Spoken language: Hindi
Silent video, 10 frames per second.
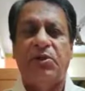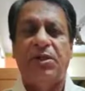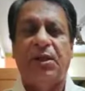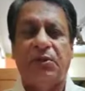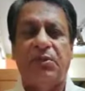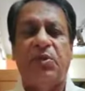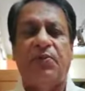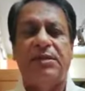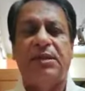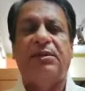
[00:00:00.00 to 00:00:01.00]
जो संयुक्त
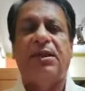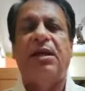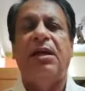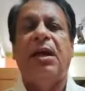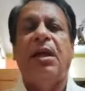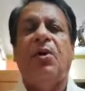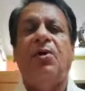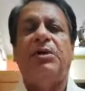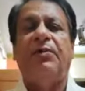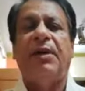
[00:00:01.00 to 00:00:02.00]
सोवियत संघ था
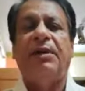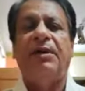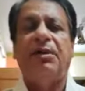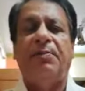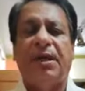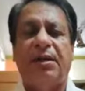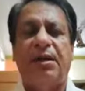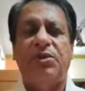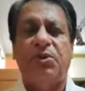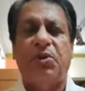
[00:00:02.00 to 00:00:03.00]
उसके विघटन की
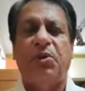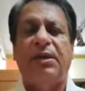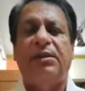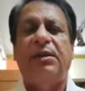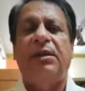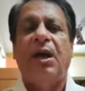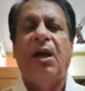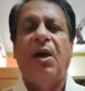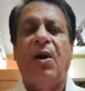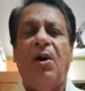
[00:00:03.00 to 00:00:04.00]
प्रक्रिया शुरू हो गई थी
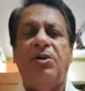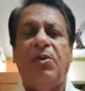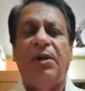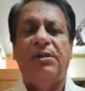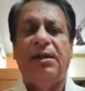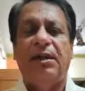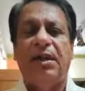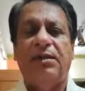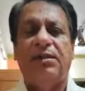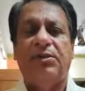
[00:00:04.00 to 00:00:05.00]
और सोवियत संघ के
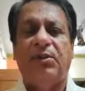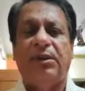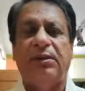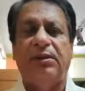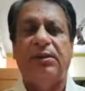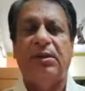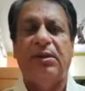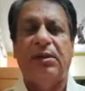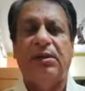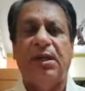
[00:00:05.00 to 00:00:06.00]
राज्य
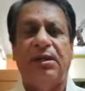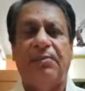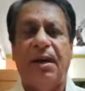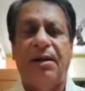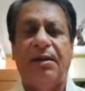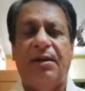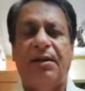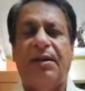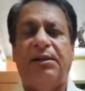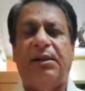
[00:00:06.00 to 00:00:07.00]
स्वतंत्रता की मांग करने
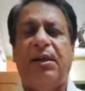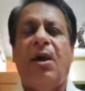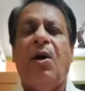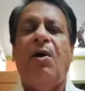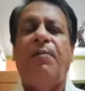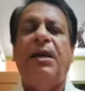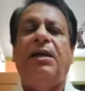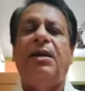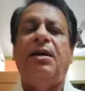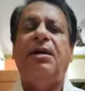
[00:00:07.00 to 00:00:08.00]
लगे थे और फिर
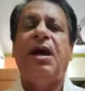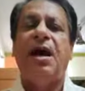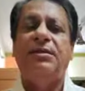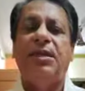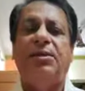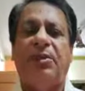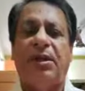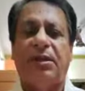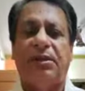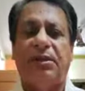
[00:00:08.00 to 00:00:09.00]
एक एक करके आज़ाद होने
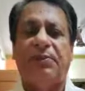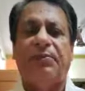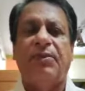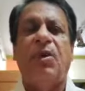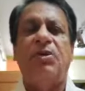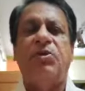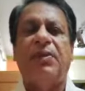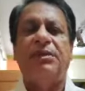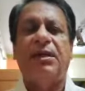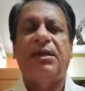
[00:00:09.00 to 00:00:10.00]
लगे थे और
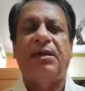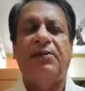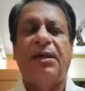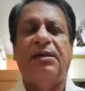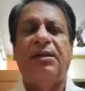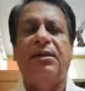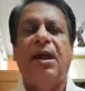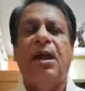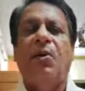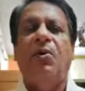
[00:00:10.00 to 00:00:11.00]
सोवियत संघ का ये विघटन
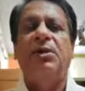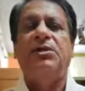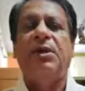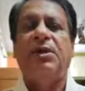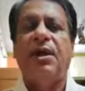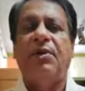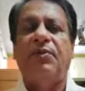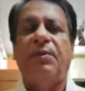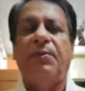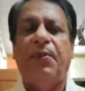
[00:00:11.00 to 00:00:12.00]
उन्नीस
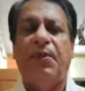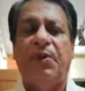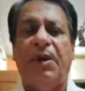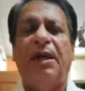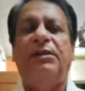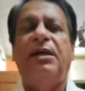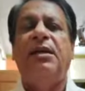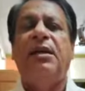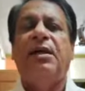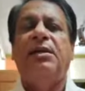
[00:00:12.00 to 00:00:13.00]
में पूर्ण हो गया
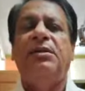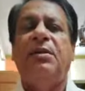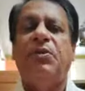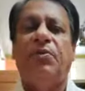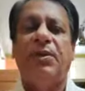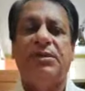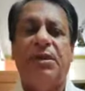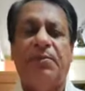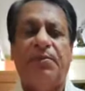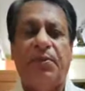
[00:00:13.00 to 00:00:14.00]
था जब सोवियत
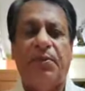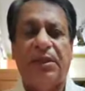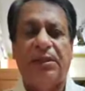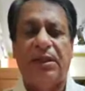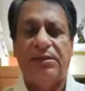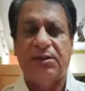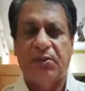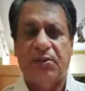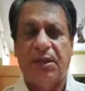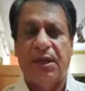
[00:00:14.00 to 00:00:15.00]
संघ पूरी तरह से
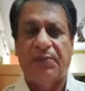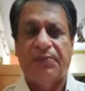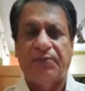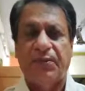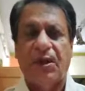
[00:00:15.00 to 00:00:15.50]
टूट गया